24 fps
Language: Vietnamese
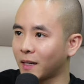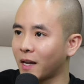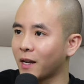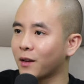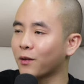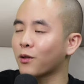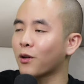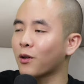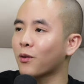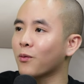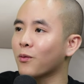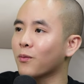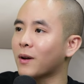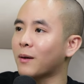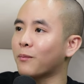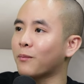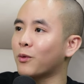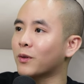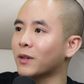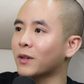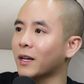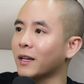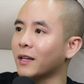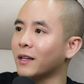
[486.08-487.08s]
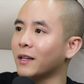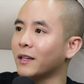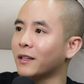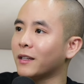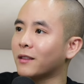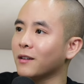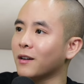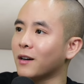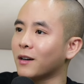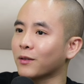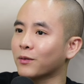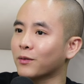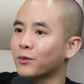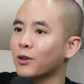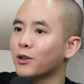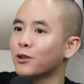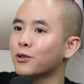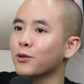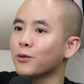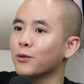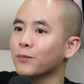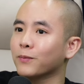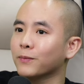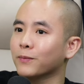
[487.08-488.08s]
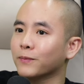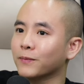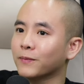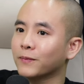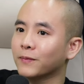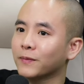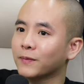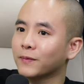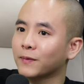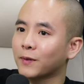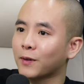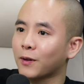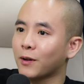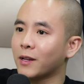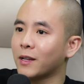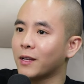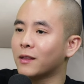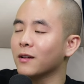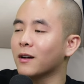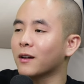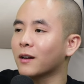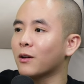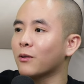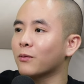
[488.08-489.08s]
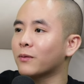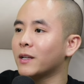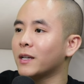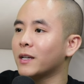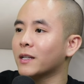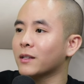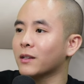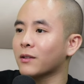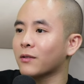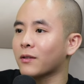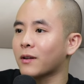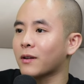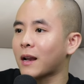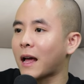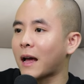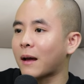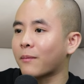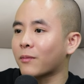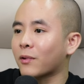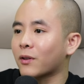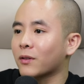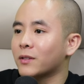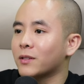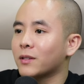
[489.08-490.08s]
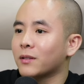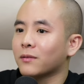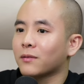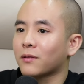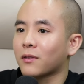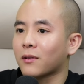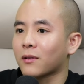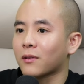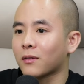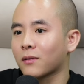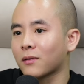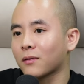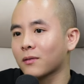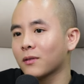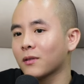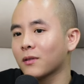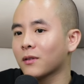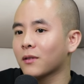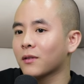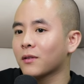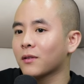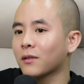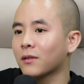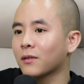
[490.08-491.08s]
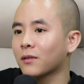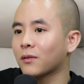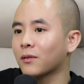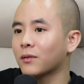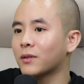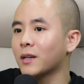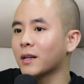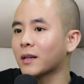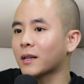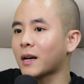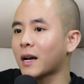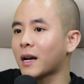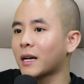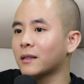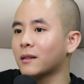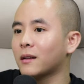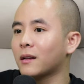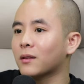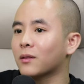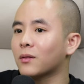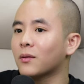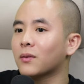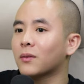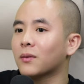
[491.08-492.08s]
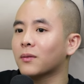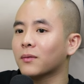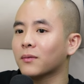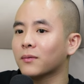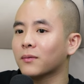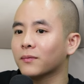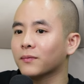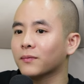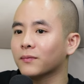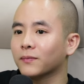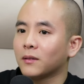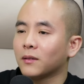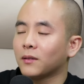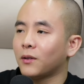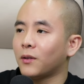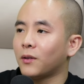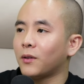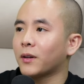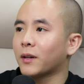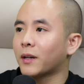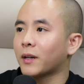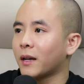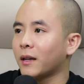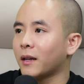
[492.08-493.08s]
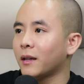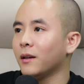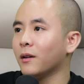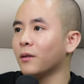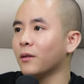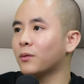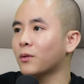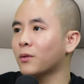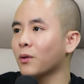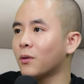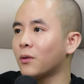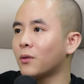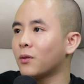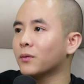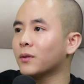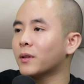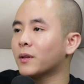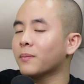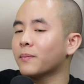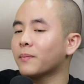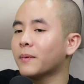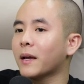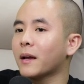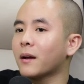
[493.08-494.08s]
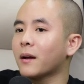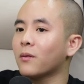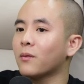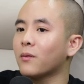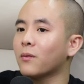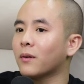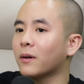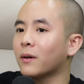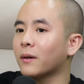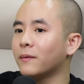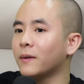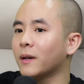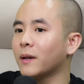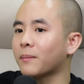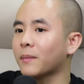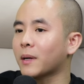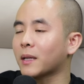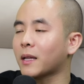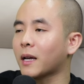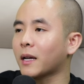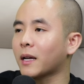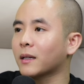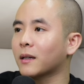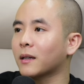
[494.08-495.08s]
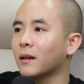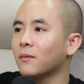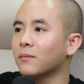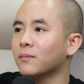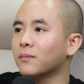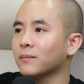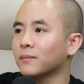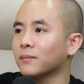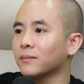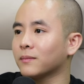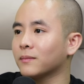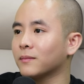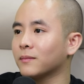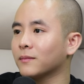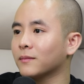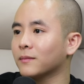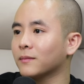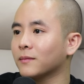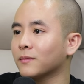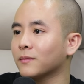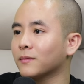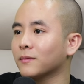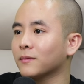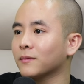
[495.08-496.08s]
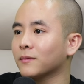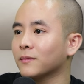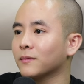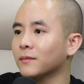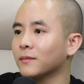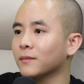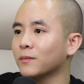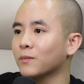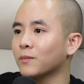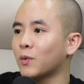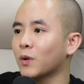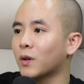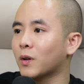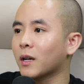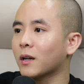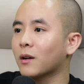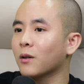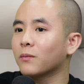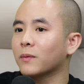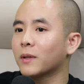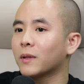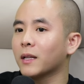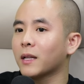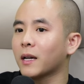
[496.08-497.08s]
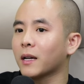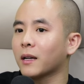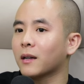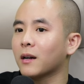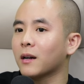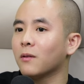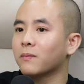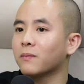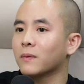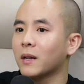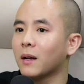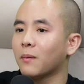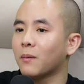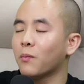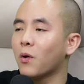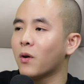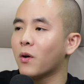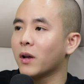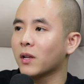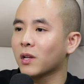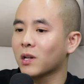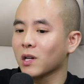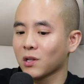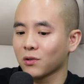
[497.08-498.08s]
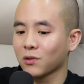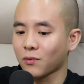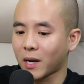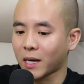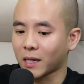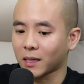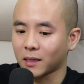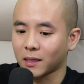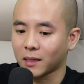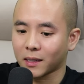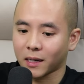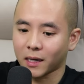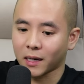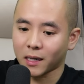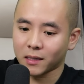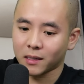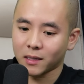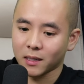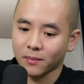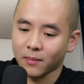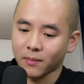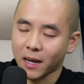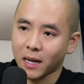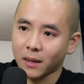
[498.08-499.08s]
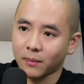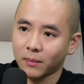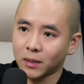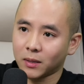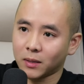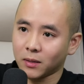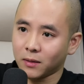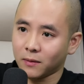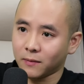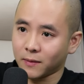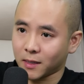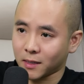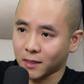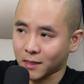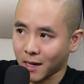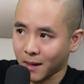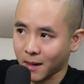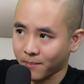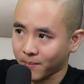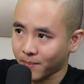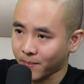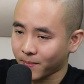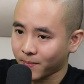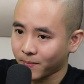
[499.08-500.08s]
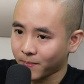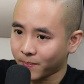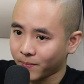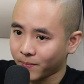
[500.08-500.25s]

thì đây nó cũng là một cái ý tưởng xuất chúng ở ờ, ý tưởng đầu tiên cho nó làm nó nó nó triển khai rất là tốt rồi cái yếu tố tiếp theo của cái việc mà thành công một cái công ty thành công đấy là mô hình kinh doanh thì cái này chiếm 24%